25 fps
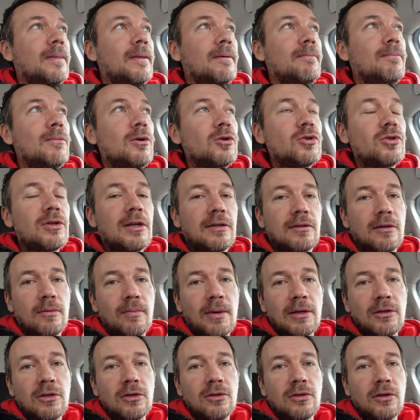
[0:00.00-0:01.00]
można
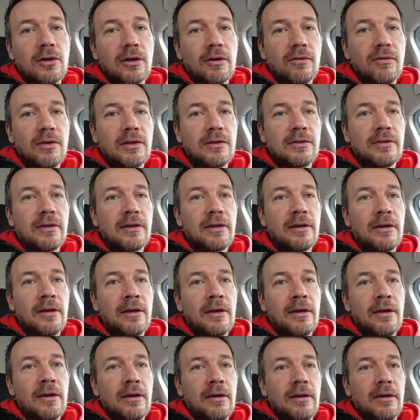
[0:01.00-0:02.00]
zobaczyć trochę więcej
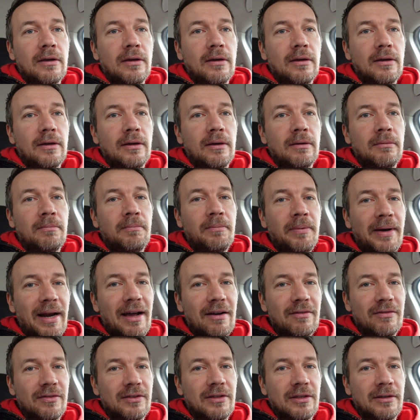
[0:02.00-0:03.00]
e,
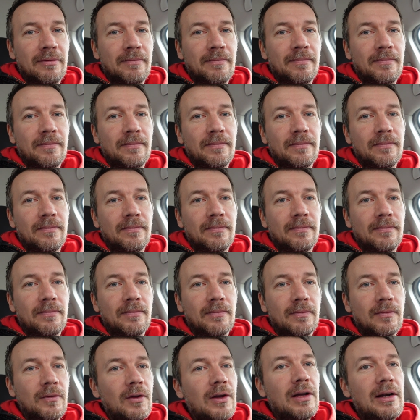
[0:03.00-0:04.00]
prawdy.
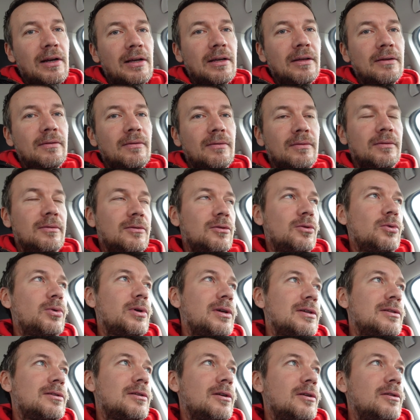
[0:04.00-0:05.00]
No ale z
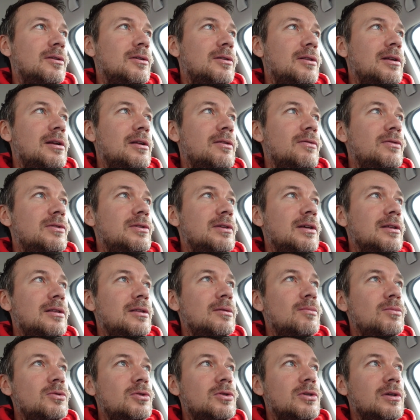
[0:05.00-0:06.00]
drugiej strony telewizja
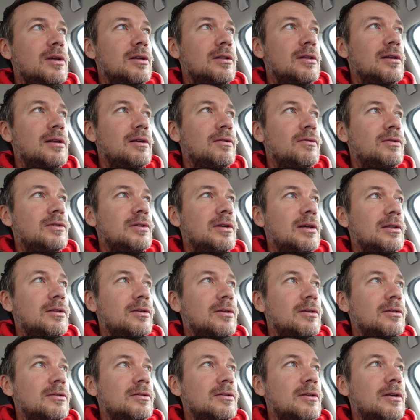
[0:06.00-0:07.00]
tym żyje. Telewizja
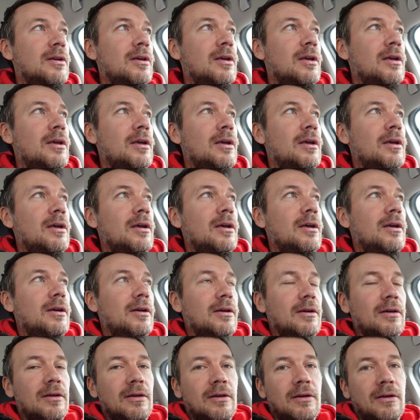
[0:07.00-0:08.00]
to jest e,
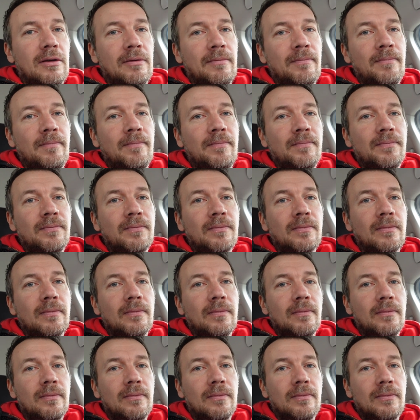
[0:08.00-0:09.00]

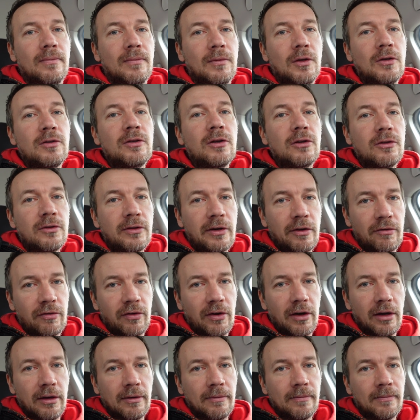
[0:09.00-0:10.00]
to jest
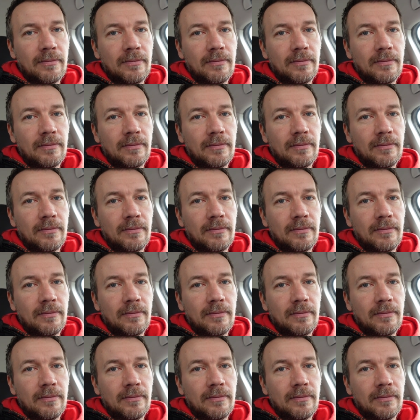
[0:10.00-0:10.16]
rozrywka.